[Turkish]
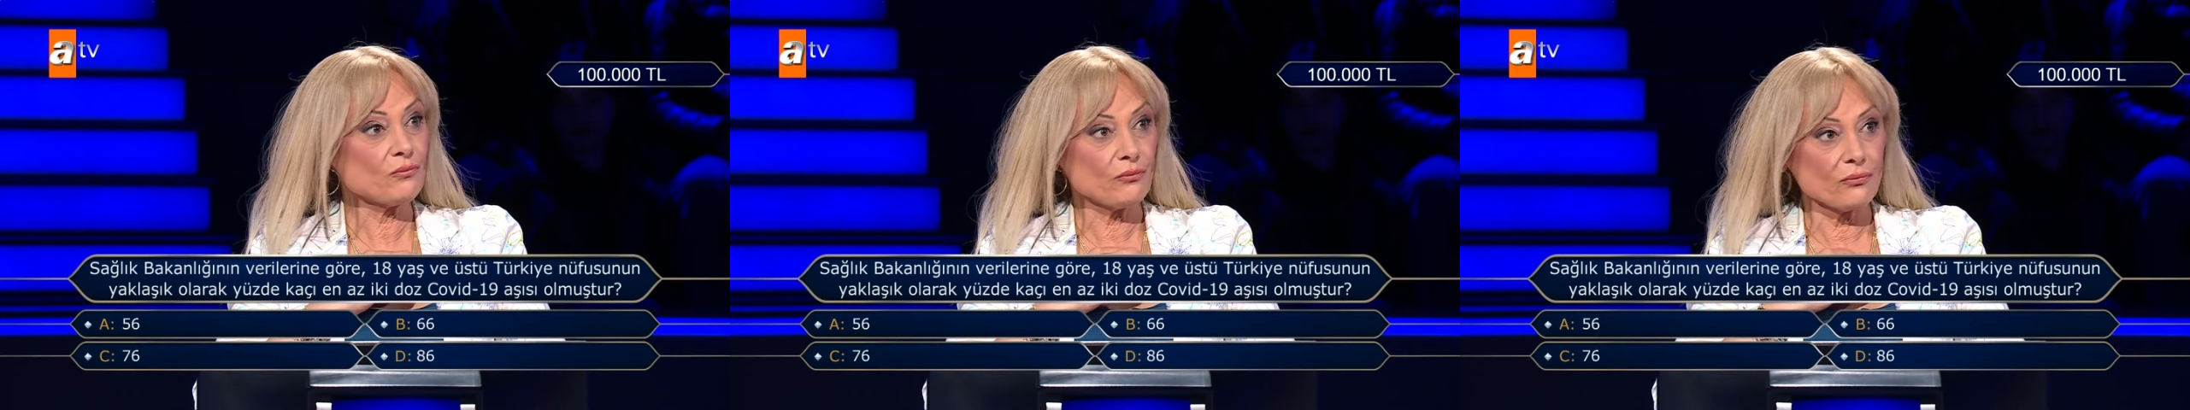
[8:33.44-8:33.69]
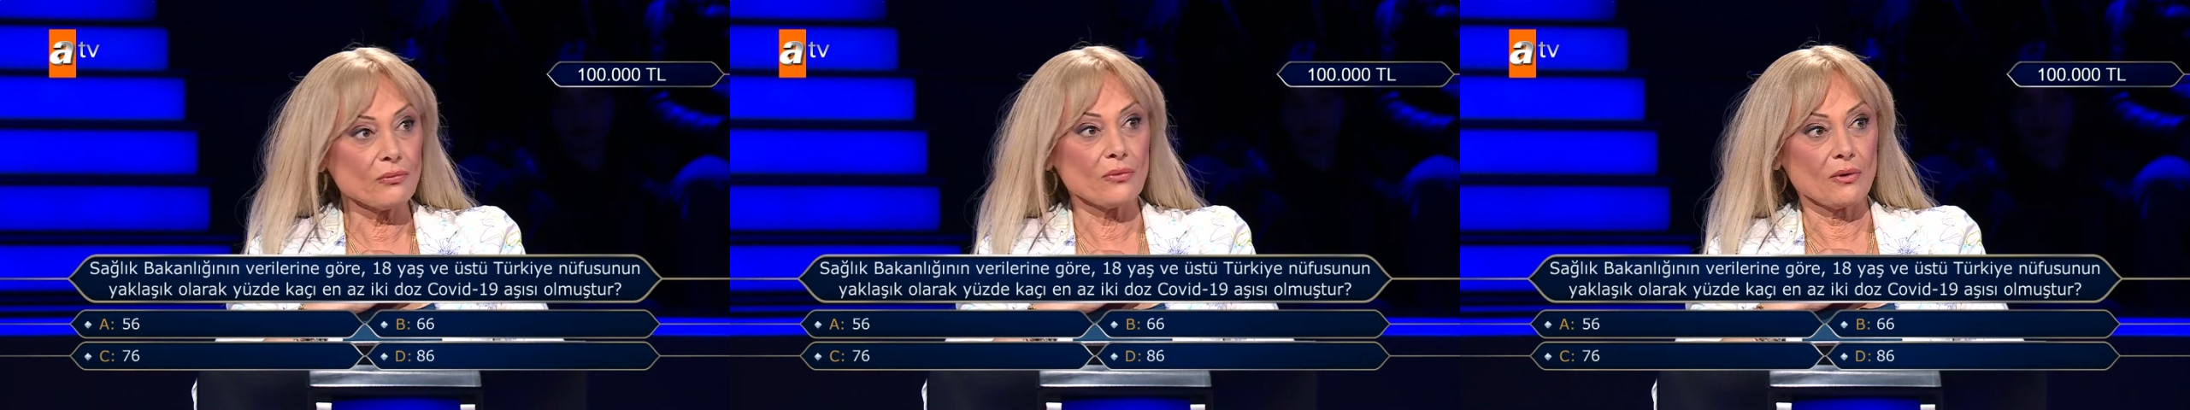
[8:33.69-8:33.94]

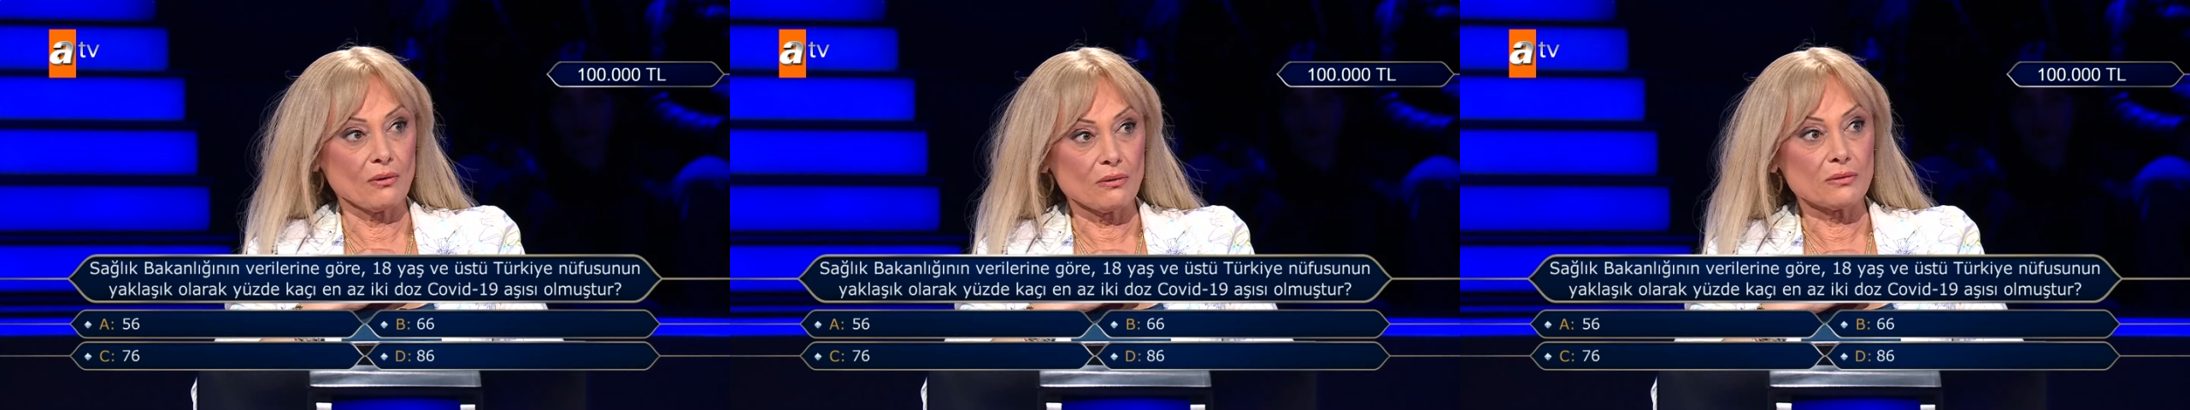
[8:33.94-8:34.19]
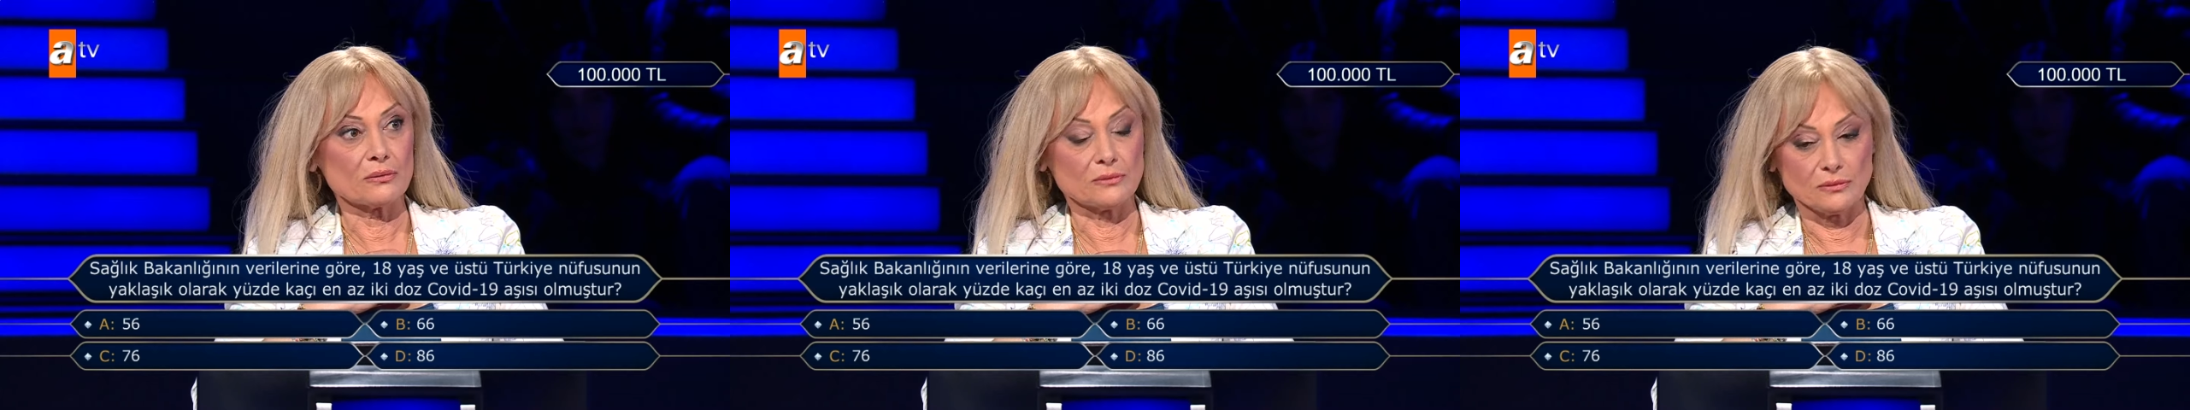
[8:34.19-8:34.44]
Mesela
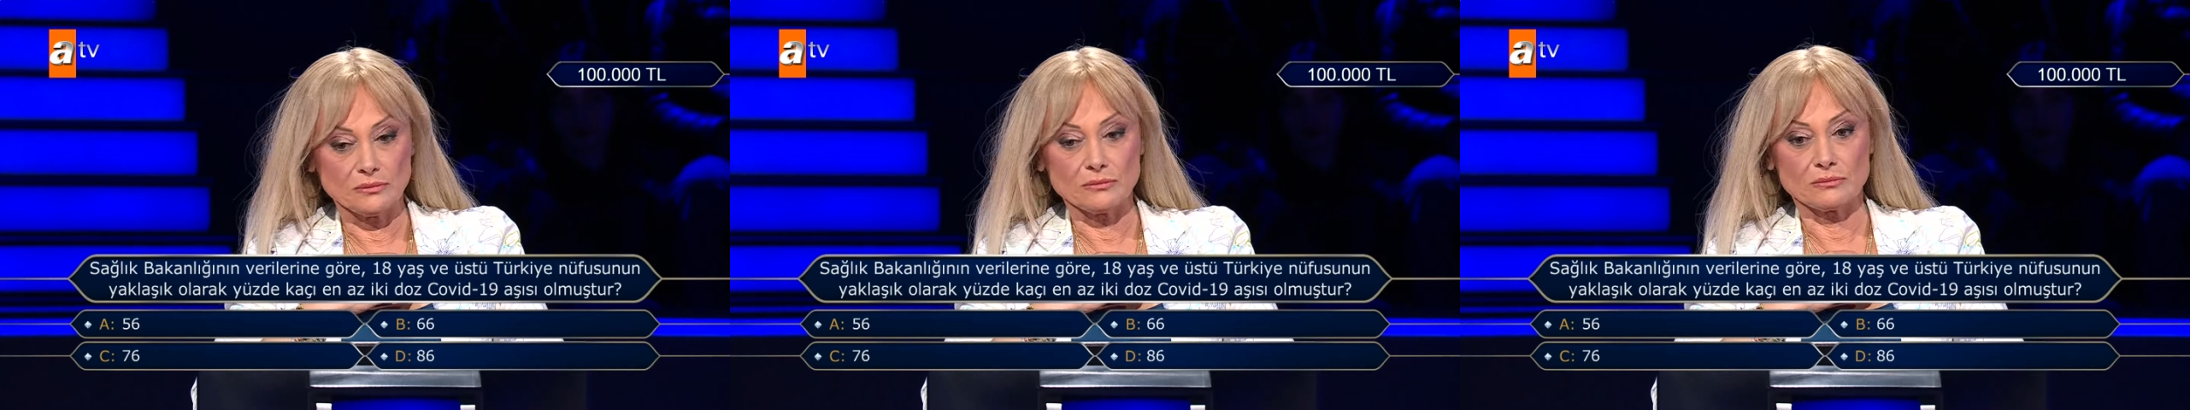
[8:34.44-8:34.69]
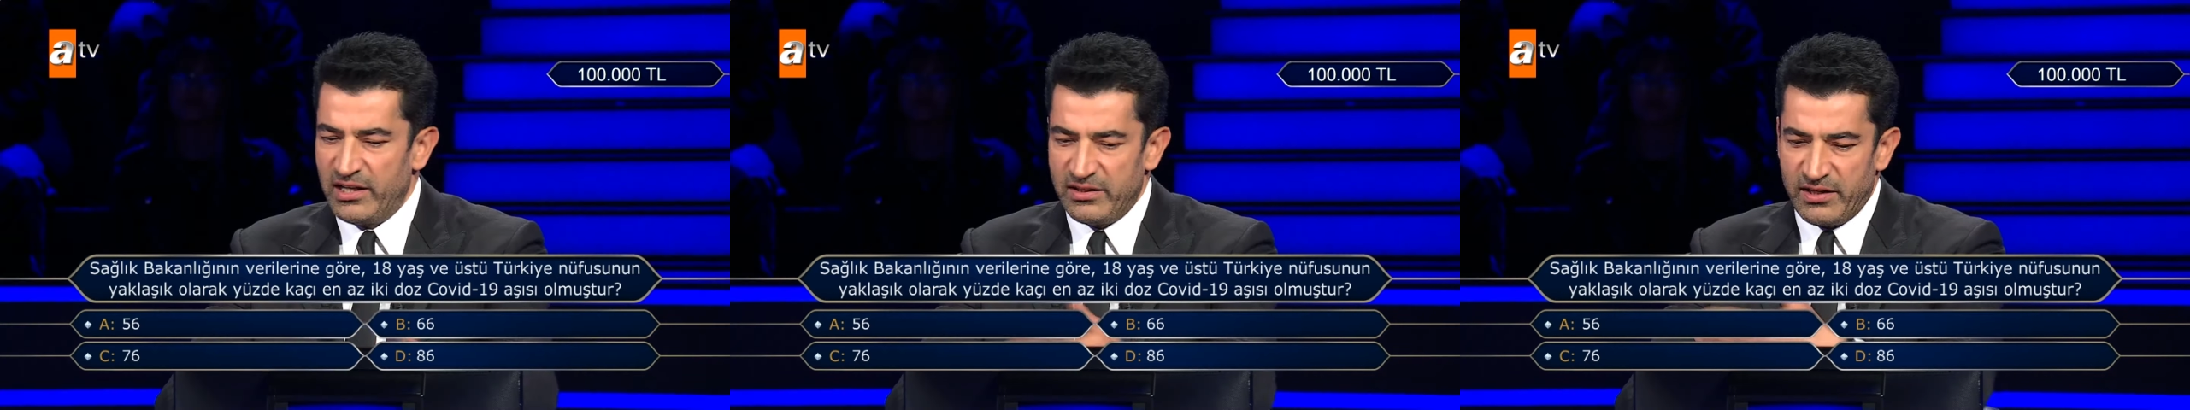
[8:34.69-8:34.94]
e,
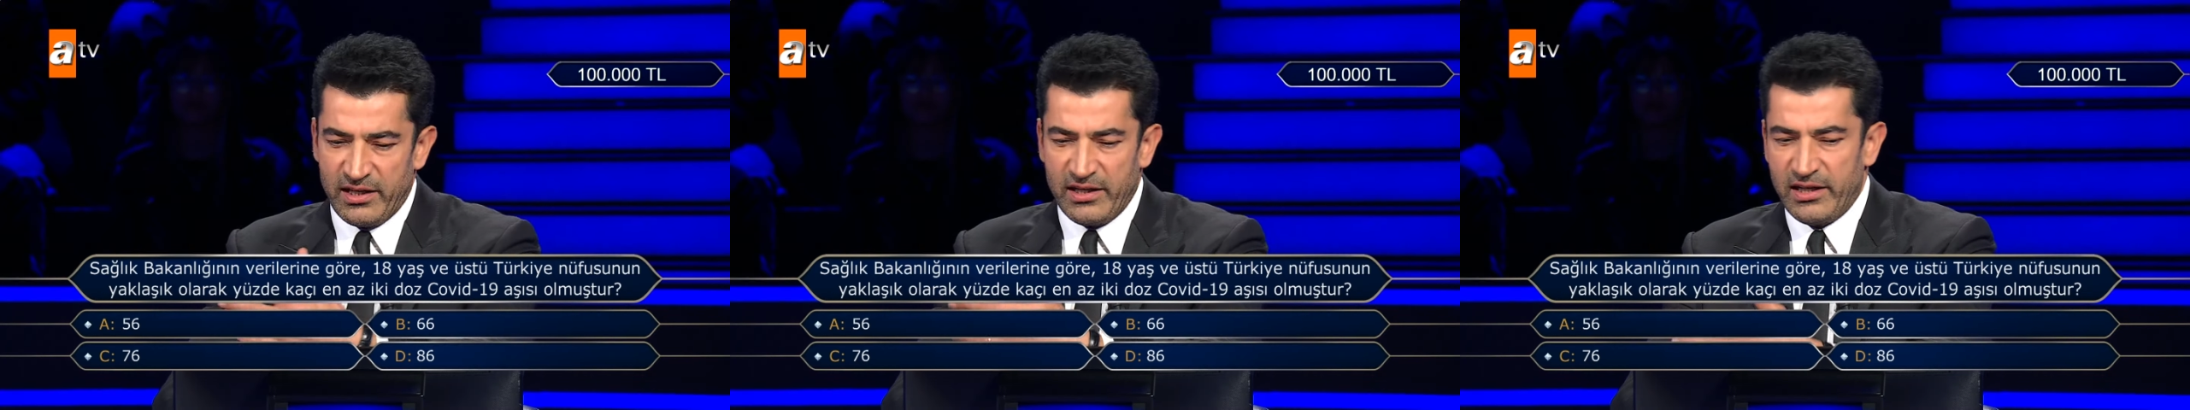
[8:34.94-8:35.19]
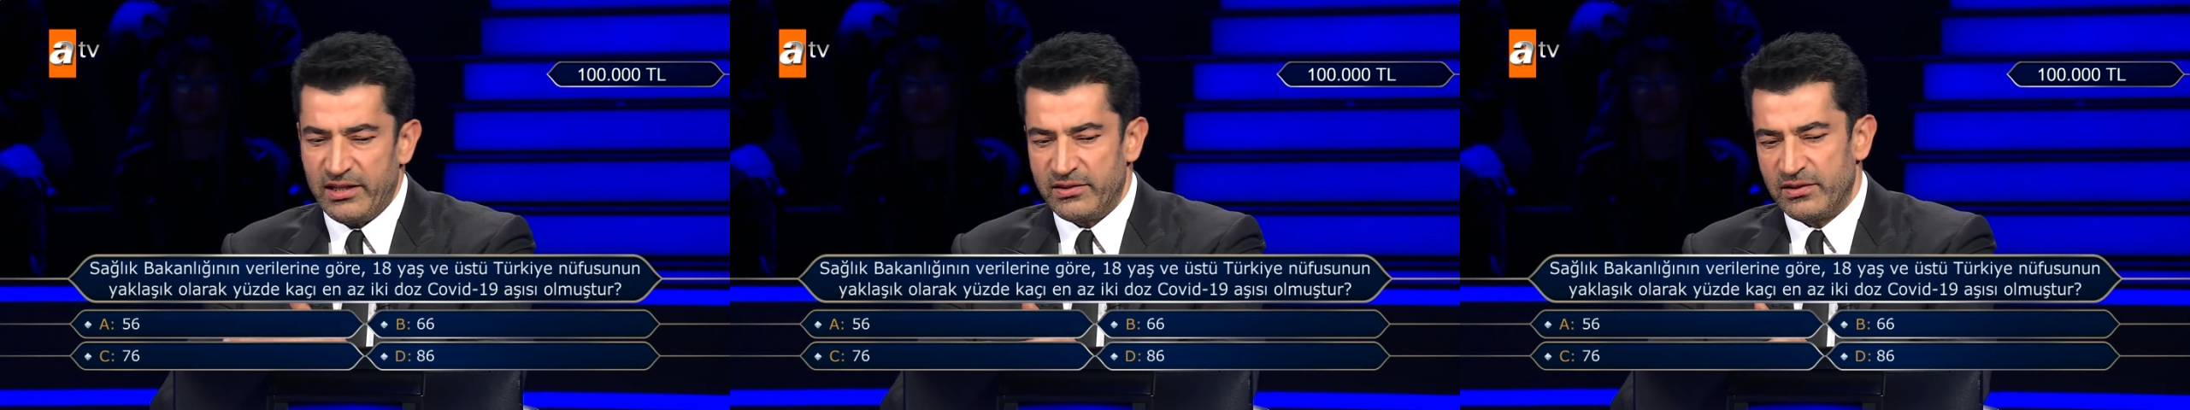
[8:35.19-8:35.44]
C ile D'yi
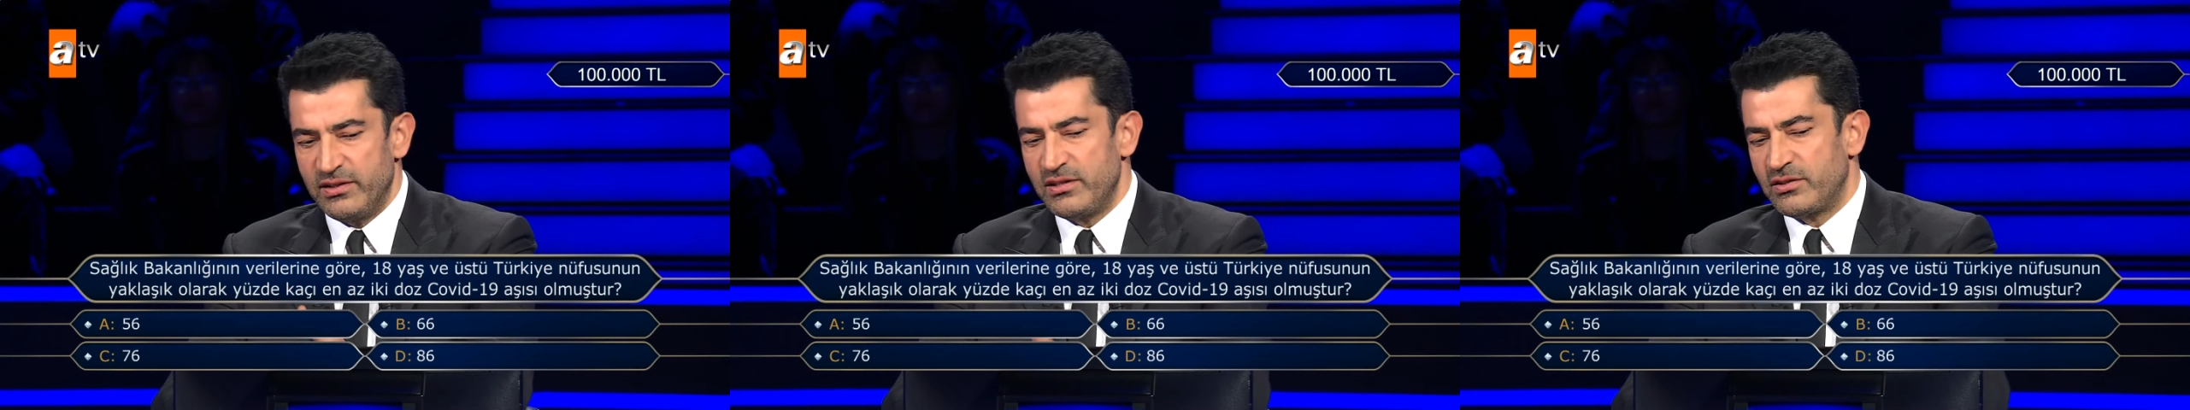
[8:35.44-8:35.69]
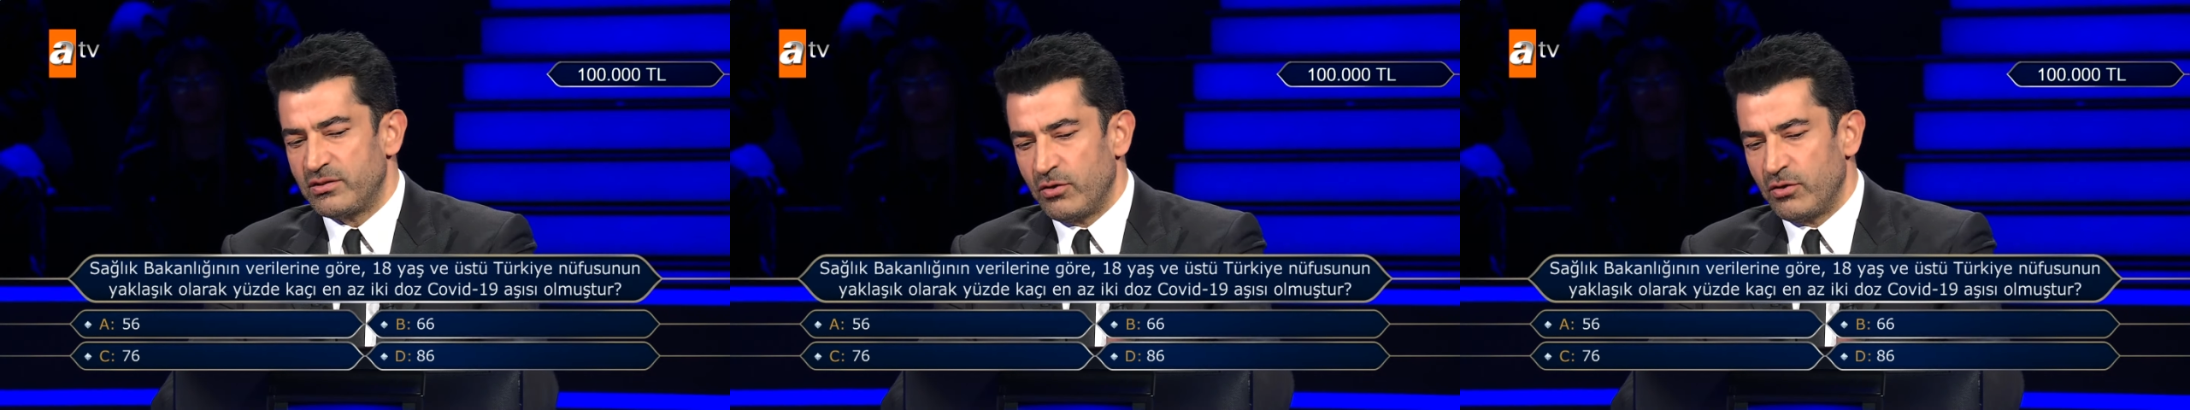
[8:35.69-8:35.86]
elediniz,